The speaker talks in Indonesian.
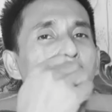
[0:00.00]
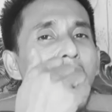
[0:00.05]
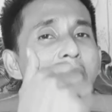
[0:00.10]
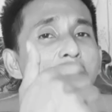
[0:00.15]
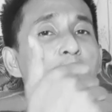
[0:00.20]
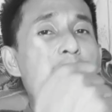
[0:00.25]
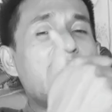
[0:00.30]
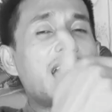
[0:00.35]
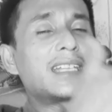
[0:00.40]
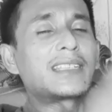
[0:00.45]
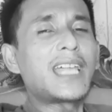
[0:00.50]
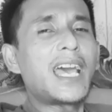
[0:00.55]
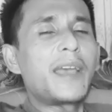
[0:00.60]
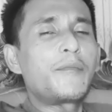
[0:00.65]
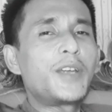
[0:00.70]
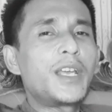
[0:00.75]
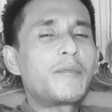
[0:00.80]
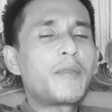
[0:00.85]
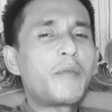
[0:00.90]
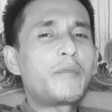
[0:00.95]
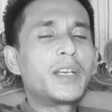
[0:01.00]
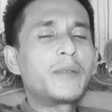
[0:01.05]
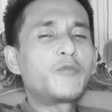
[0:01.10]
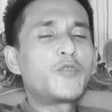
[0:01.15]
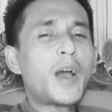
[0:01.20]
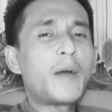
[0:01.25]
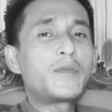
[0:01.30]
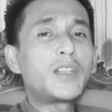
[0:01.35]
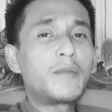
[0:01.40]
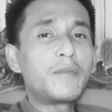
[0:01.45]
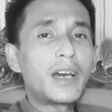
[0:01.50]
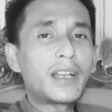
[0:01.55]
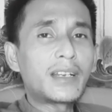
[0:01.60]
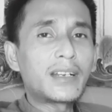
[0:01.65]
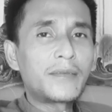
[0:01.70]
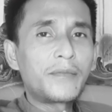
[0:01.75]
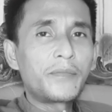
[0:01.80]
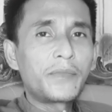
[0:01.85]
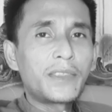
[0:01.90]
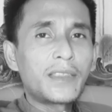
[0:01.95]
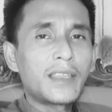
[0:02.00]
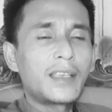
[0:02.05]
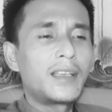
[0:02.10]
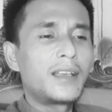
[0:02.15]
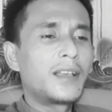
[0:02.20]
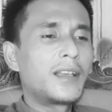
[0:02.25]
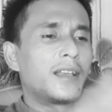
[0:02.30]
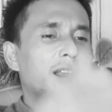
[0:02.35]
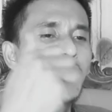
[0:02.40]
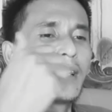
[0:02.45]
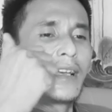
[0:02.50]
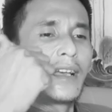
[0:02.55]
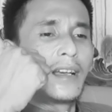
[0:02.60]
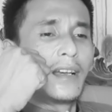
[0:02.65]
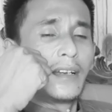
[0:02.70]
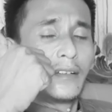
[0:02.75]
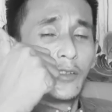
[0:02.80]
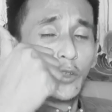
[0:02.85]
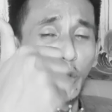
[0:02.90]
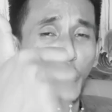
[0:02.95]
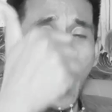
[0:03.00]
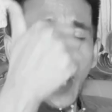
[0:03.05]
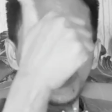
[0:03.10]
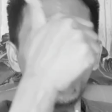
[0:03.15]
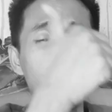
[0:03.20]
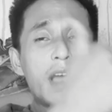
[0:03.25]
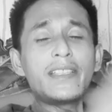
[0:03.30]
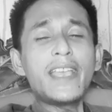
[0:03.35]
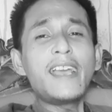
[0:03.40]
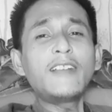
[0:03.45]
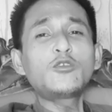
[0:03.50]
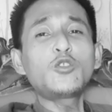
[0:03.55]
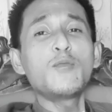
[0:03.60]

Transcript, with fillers: Apa kata Imam Ibn Abdul Bar? Dua-duanya